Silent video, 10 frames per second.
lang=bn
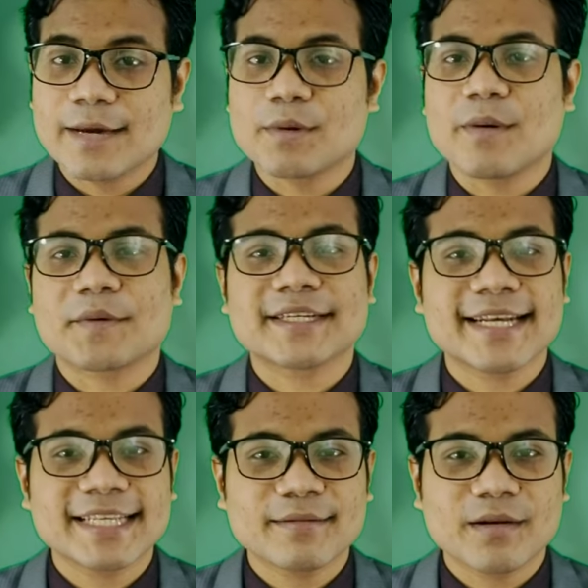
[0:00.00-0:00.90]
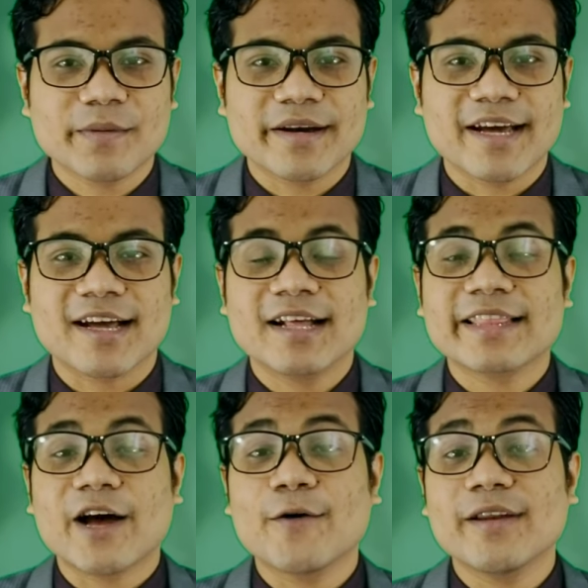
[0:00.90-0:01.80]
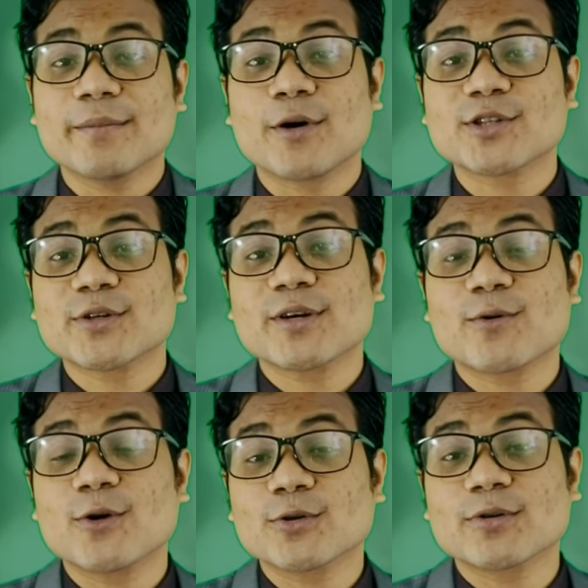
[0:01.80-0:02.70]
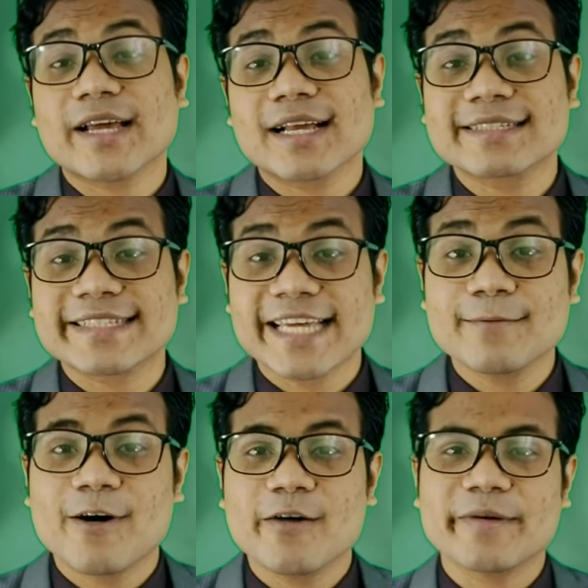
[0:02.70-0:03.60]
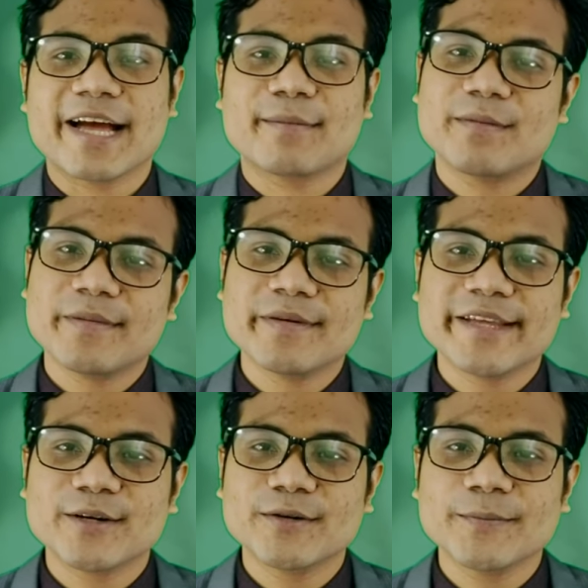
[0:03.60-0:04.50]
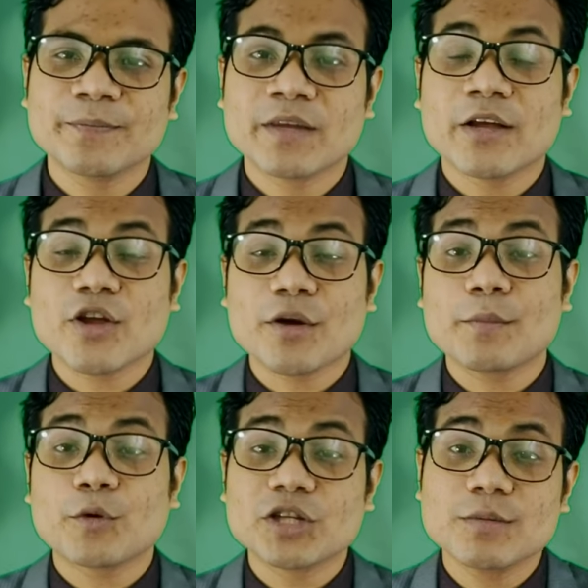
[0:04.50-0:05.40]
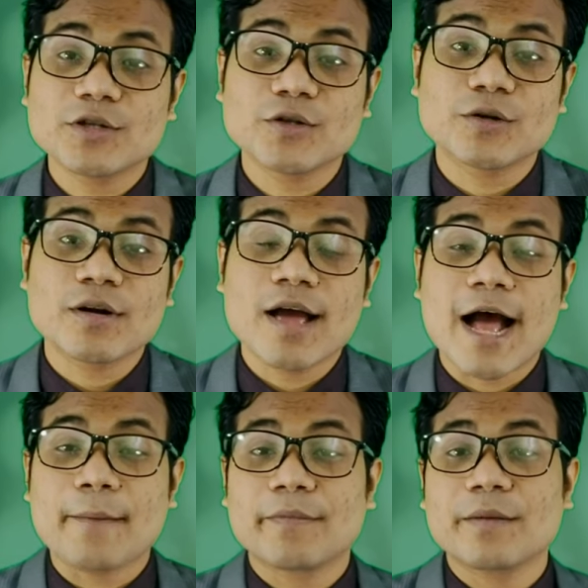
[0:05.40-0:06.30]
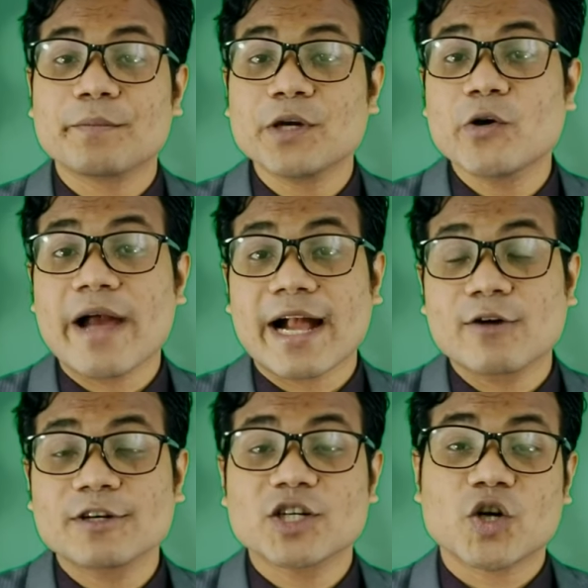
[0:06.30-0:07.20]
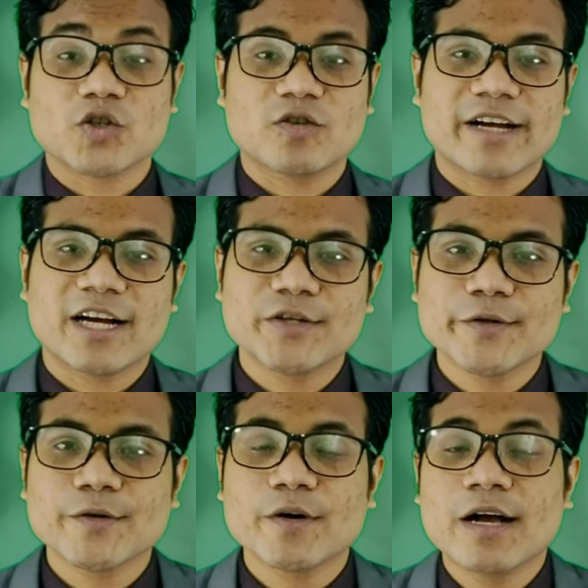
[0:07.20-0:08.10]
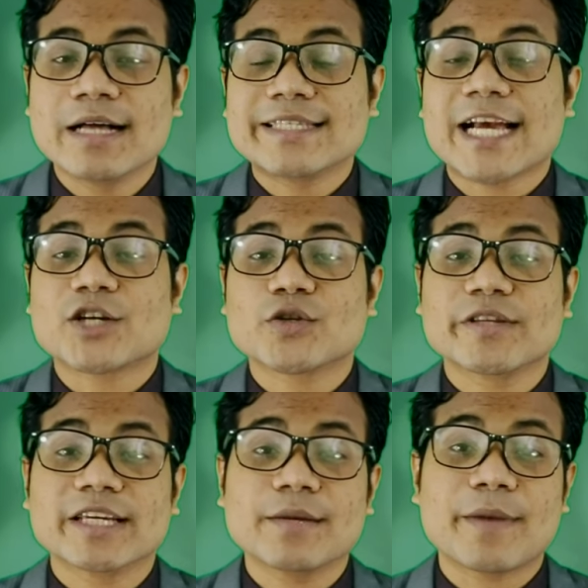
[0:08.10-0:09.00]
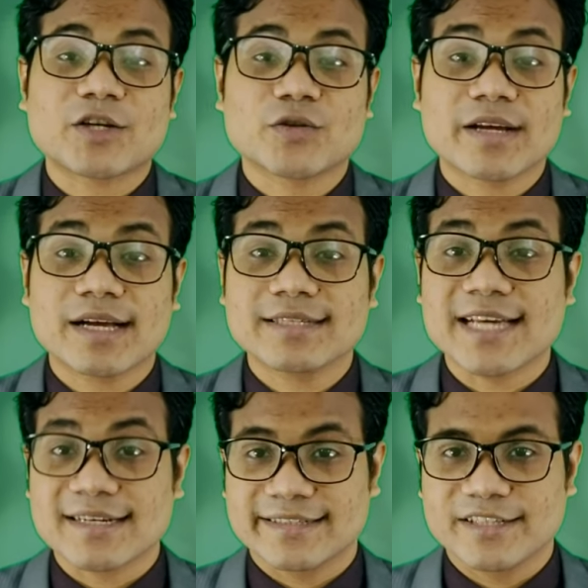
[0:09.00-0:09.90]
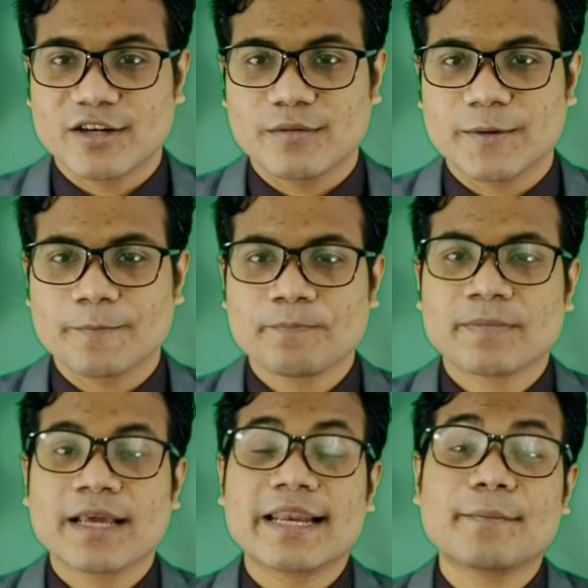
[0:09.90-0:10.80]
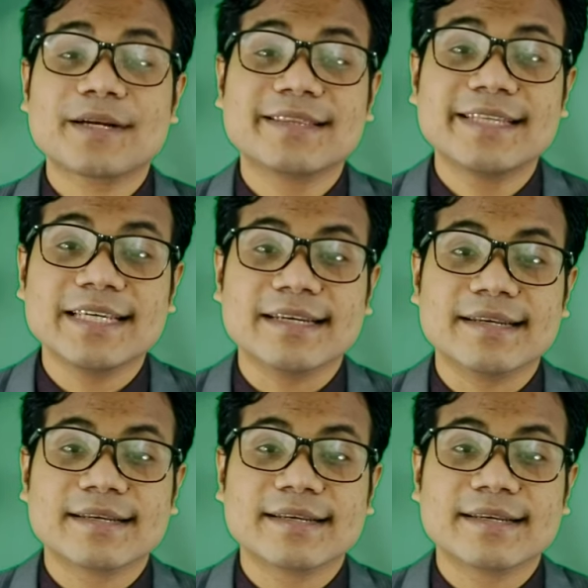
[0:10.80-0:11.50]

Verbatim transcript: আপনি ব্যবসা চালাতে পারবেন না তাহলে বছরে কত টাকা সেভ হবে একবার ভেবে দেখুন তবে প্রতি বছর আপনার বিও অ্যাকাউন্টটি সচল রাখার জন্য চারশো থেকে পাঁচশো টাকা চার্জ দিতে হবে নাম্বার তিন